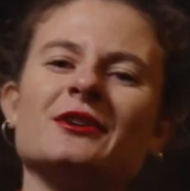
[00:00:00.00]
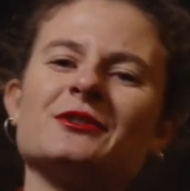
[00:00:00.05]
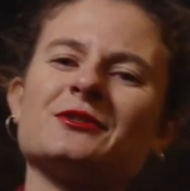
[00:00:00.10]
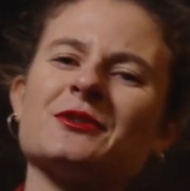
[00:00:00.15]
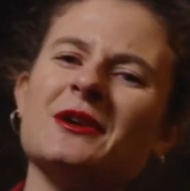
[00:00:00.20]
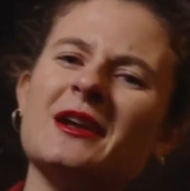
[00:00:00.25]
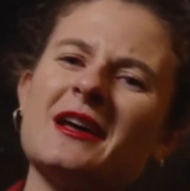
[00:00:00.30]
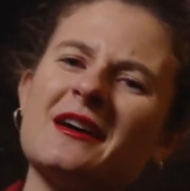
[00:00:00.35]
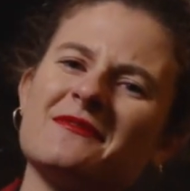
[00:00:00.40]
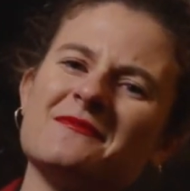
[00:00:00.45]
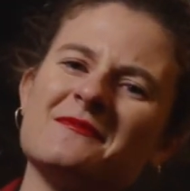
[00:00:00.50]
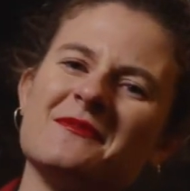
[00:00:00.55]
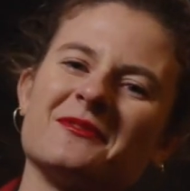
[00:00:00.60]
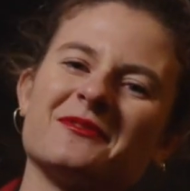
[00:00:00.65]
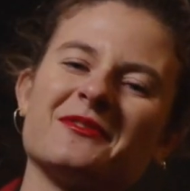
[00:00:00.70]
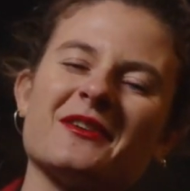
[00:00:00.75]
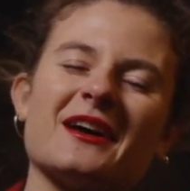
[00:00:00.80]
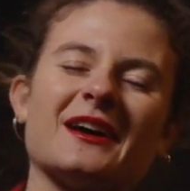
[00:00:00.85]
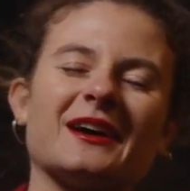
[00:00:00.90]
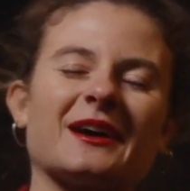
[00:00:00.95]
je lève
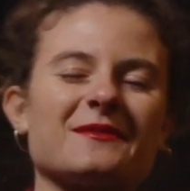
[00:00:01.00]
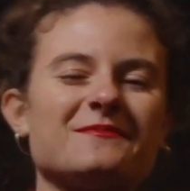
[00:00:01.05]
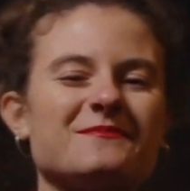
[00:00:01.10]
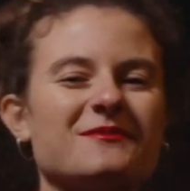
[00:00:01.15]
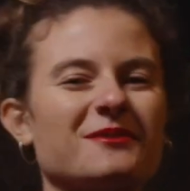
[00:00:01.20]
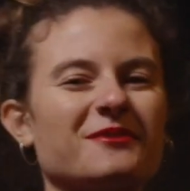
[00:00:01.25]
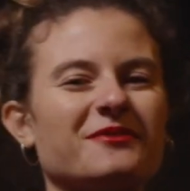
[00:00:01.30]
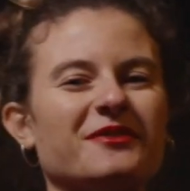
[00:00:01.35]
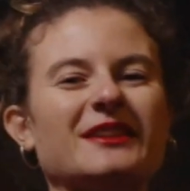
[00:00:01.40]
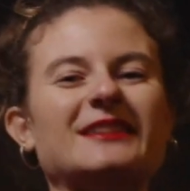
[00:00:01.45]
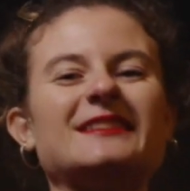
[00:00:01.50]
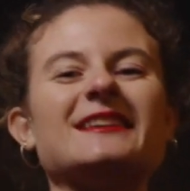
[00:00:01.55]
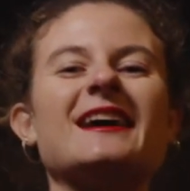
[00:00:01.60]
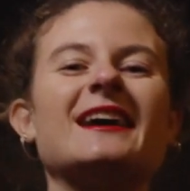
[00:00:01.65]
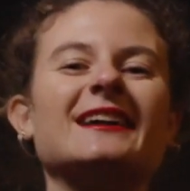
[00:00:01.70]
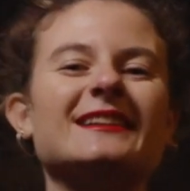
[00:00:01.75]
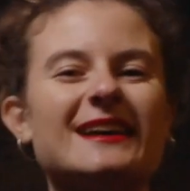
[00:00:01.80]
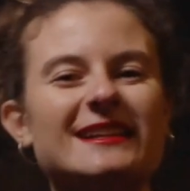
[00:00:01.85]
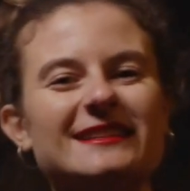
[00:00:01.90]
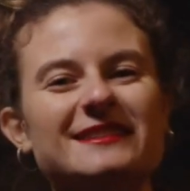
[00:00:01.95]
mon verre pour fêter
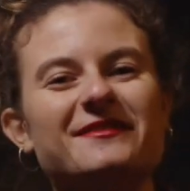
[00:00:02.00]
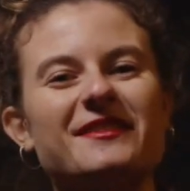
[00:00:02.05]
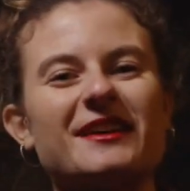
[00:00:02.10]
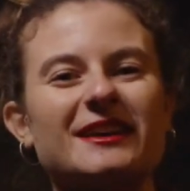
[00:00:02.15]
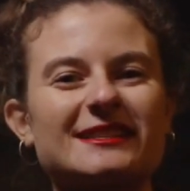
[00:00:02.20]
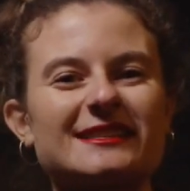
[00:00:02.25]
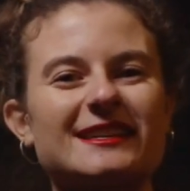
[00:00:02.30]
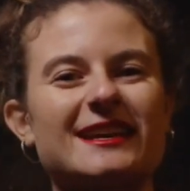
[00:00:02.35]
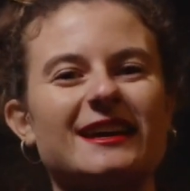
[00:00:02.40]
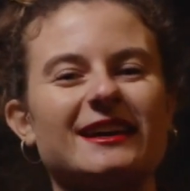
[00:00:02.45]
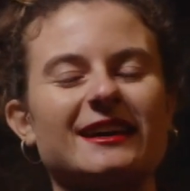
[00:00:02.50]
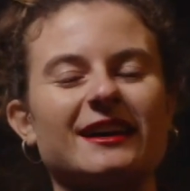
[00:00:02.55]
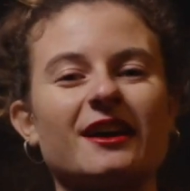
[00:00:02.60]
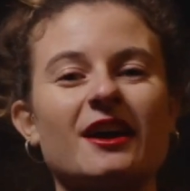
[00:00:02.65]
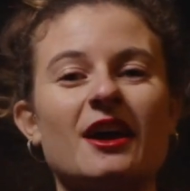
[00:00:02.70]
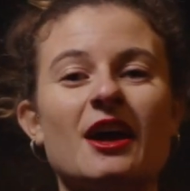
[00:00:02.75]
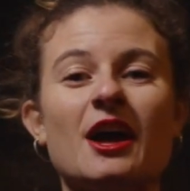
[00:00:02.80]
un anniversaire.